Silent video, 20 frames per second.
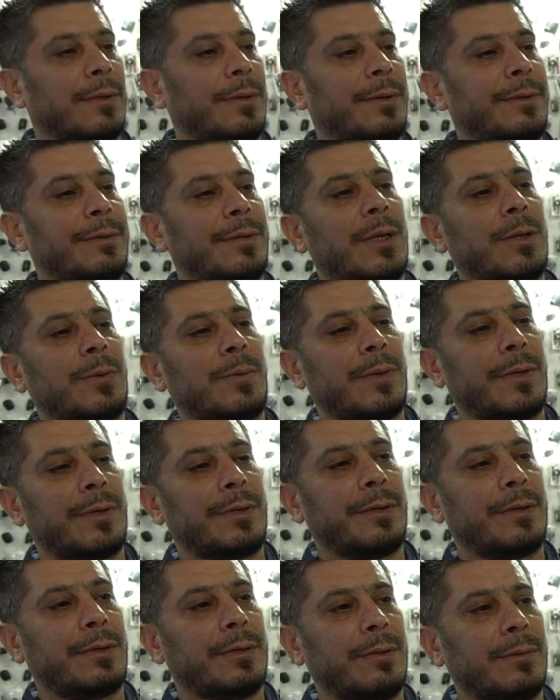Örnek
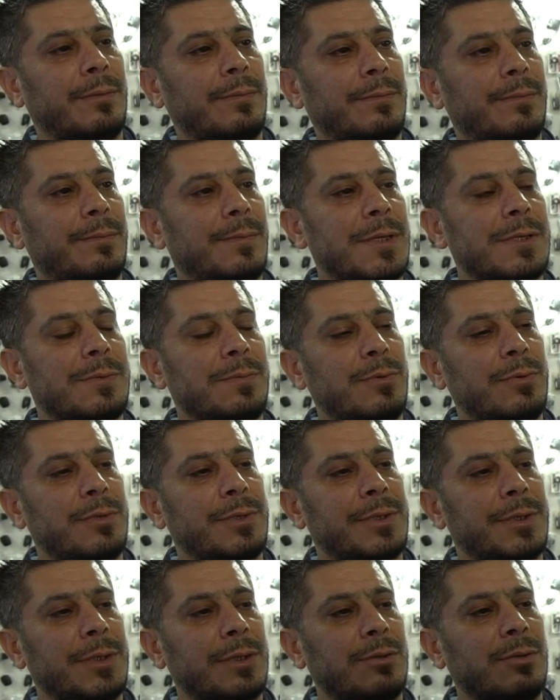veriyorum. Biz bu
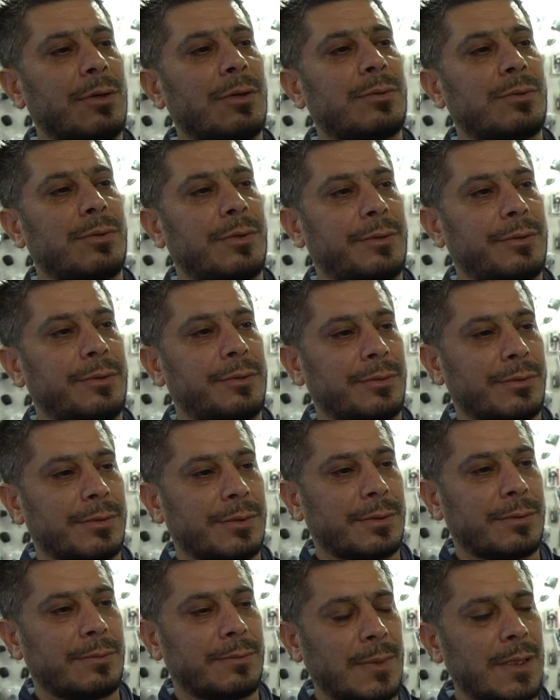işin
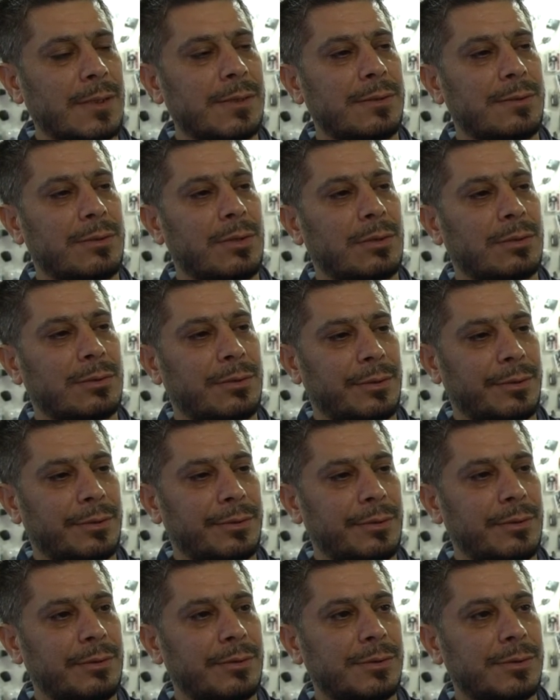doktoruyuz. Nasıl
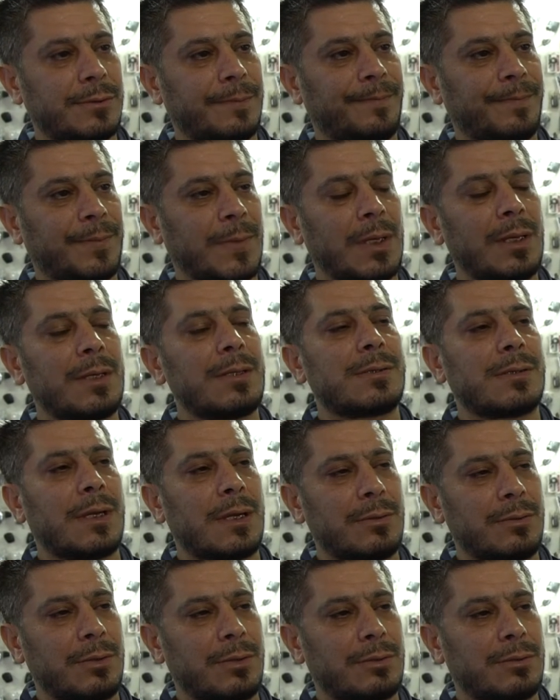doktoruyuz?
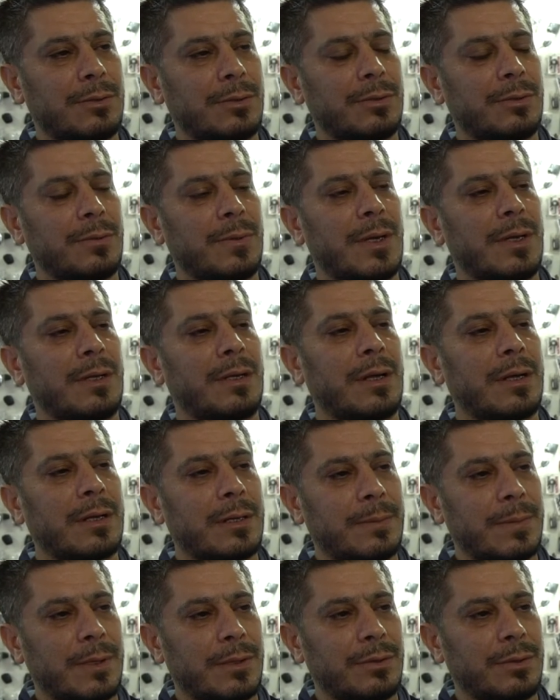İnsan doktoru var,
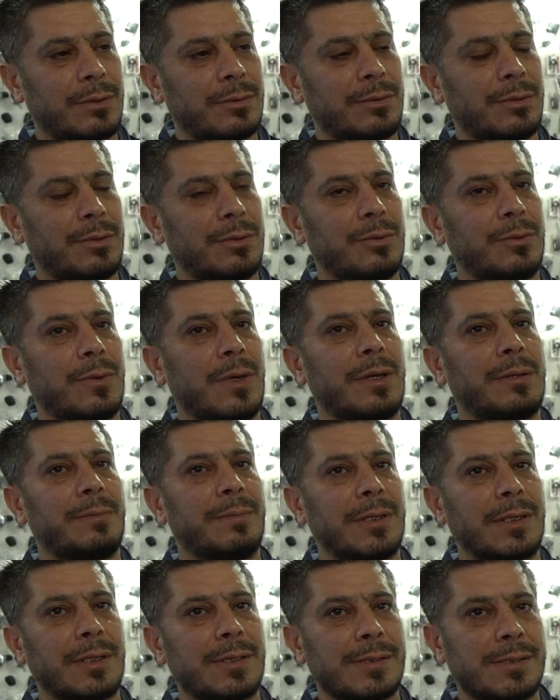araba doktoru var,
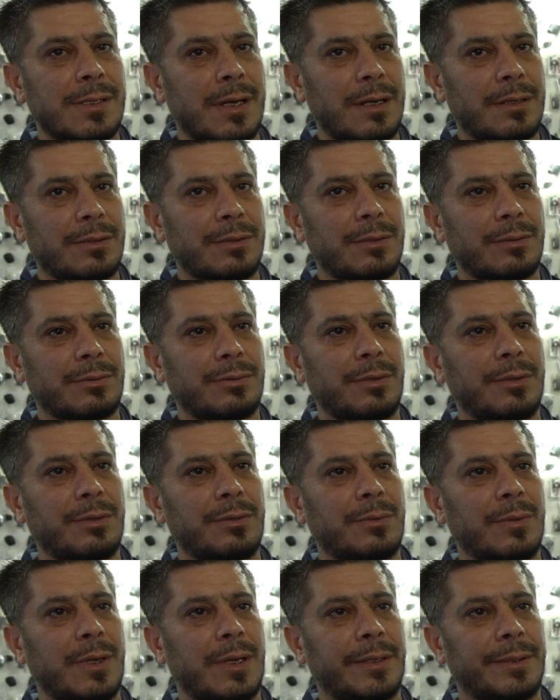bilgisayar
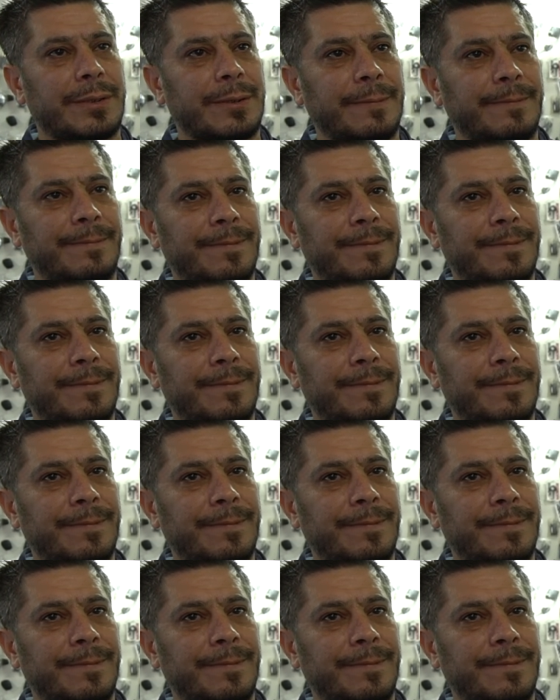doktoru var.